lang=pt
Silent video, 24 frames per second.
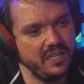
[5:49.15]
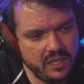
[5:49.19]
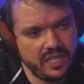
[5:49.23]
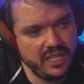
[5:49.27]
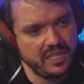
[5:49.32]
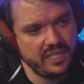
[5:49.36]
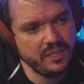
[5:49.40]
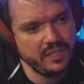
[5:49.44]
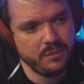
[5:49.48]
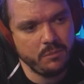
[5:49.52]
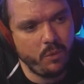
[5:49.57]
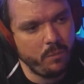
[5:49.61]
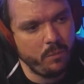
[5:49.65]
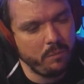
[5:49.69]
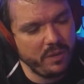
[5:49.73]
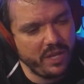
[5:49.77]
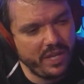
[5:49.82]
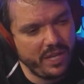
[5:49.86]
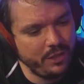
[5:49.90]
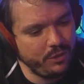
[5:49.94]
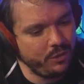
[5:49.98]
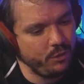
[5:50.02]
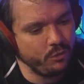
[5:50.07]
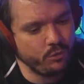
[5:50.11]
Nesse
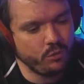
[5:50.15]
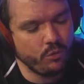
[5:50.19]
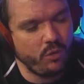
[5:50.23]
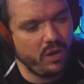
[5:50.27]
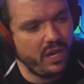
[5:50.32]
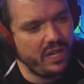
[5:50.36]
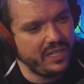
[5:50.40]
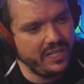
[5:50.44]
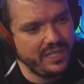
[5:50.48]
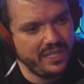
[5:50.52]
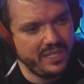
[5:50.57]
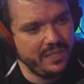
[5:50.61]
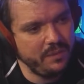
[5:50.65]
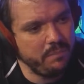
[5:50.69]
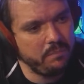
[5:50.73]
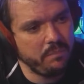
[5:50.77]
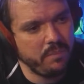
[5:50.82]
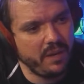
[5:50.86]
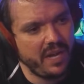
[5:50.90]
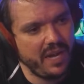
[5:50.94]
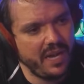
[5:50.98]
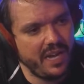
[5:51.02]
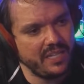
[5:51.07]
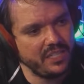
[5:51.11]
momento eu tô ali,
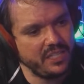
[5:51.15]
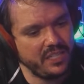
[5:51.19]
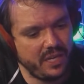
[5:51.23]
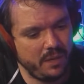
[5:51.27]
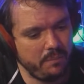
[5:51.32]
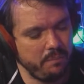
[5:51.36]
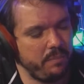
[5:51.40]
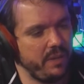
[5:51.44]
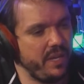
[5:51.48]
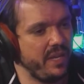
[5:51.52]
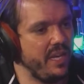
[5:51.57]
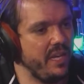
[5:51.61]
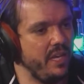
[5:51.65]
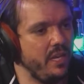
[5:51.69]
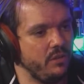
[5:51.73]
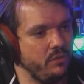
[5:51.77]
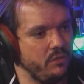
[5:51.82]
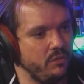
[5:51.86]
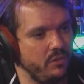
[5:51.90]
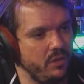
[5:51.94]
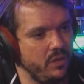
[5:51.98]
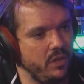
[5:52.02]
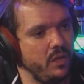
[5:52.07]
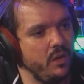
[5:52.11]
pá, já pegando.
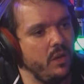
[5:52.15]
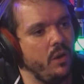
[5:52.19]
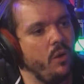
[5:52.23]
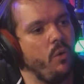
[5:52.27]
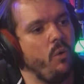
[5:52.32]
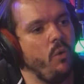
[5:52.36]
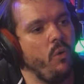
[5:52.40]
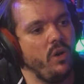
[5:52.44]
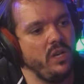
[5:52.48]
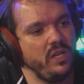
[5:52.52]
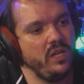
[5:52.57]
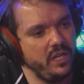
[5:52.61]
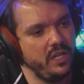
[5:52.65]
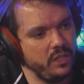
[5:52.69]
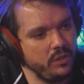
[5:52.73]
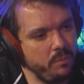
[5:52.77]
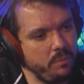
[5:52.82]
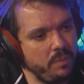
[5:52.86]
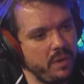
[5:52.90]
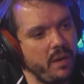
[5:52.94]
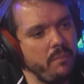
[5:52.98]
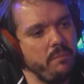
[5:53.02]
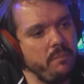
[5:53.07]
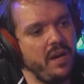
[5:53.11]
Olhando para baixo. Olhando
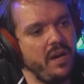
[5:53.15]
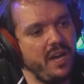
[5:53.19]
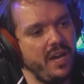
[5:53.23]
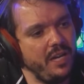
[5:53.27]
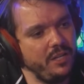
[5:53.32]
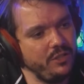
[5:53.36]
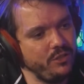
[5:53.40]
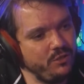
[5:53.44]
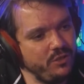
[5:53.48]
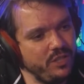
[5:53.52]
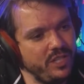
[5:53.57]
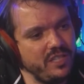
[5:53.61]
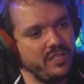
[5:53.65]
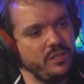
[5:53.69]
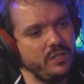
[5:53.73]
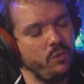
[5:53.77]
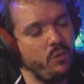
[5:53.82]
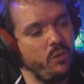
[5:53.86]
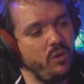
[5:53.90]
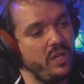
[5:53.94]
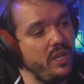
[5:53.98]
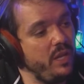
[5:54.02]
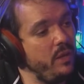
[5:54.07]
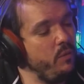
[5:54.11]
para baixo, nesse
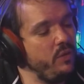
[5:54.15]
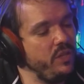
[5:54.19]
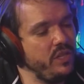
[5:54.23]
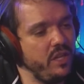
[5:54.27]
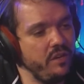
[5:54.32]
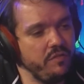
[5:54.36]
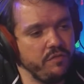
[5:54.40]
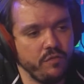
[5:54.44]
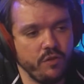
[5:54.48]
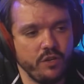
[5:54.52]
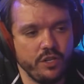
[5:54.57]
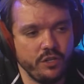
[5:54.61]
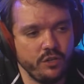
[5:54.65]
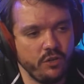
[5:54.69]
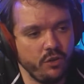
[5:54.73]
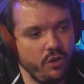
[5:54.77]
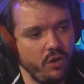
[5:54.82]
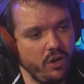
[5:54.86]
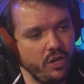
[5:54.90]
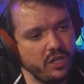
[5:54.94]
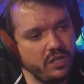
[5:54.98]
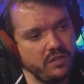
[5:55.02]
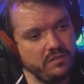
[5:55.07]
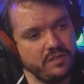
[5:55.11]
rolê o interfone
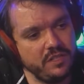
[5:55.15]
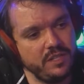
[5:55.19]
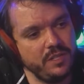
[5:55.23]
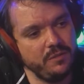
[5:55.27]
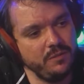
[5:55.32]
toca, velho.